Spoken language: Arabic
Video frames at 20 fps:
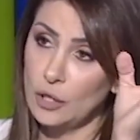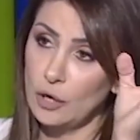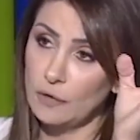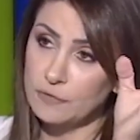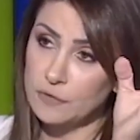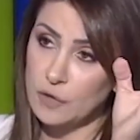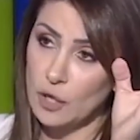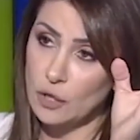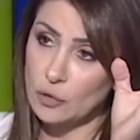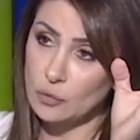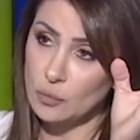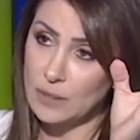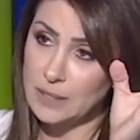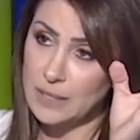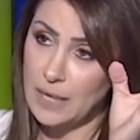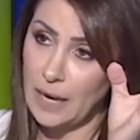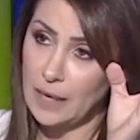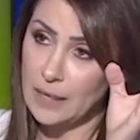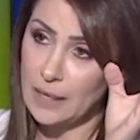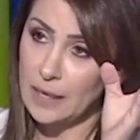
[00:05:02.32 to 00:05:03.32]
يافطات
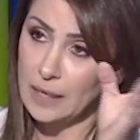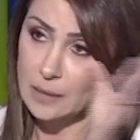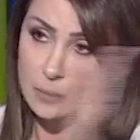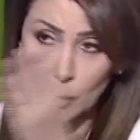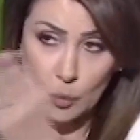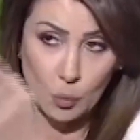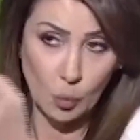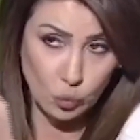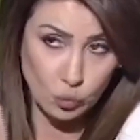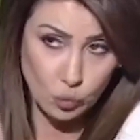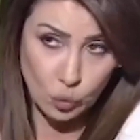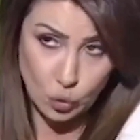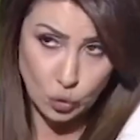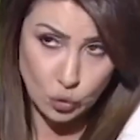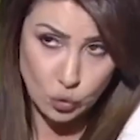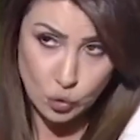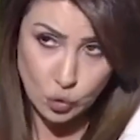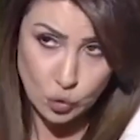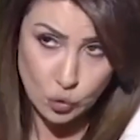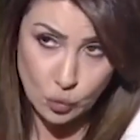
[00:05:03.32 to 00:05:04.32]
ودعايات
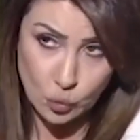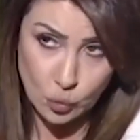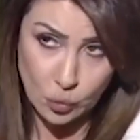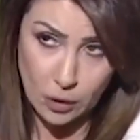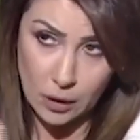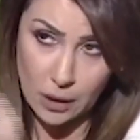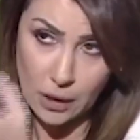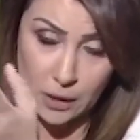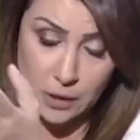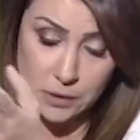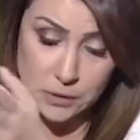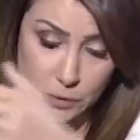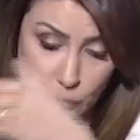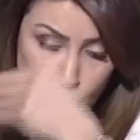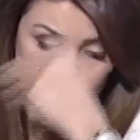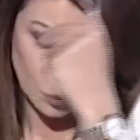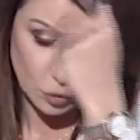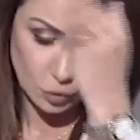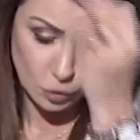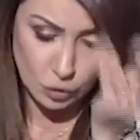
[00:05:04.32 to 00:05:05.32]
بموضوع النزوح
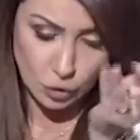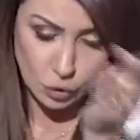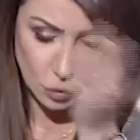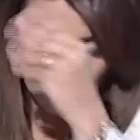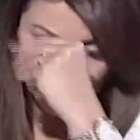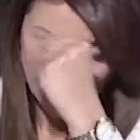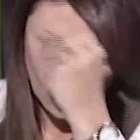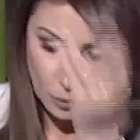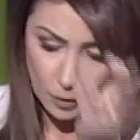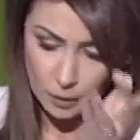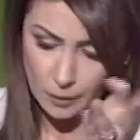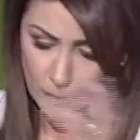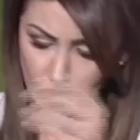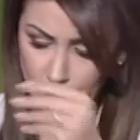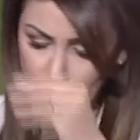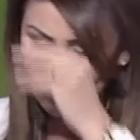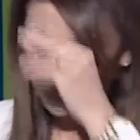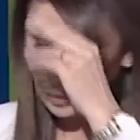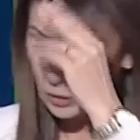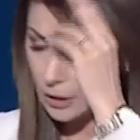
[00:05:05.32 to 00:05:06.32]
خلص انه بده يرد انه
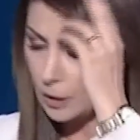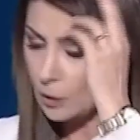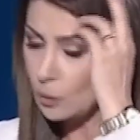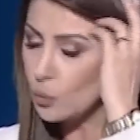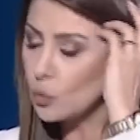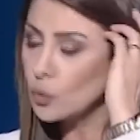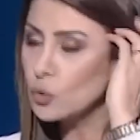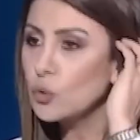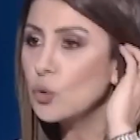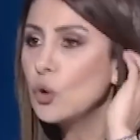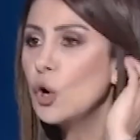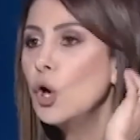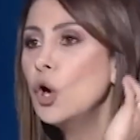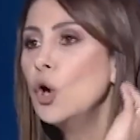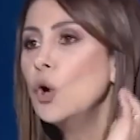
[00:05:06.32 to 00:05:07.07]
ما بده في كلام